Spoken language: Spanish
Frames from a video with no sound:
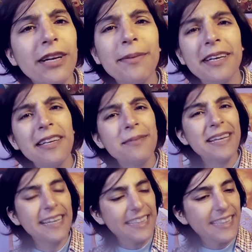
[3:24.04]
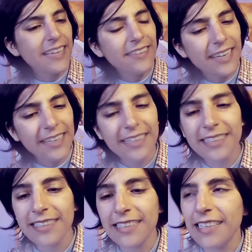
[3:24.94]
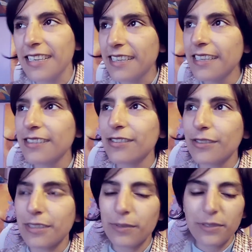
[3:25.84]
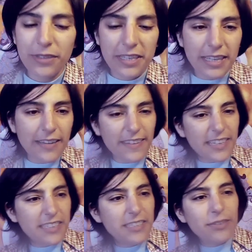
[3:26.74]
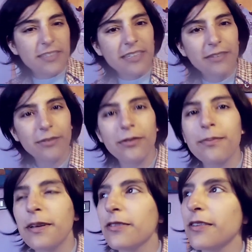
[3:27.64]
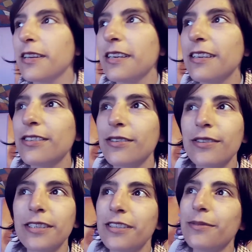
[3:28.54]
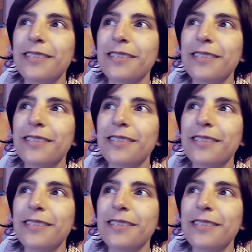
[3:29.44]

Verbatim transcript: era pequeña me encantaba la leche y el queso. Recuerdo que llegaba el lechero así con unos pedazos de queso y yo me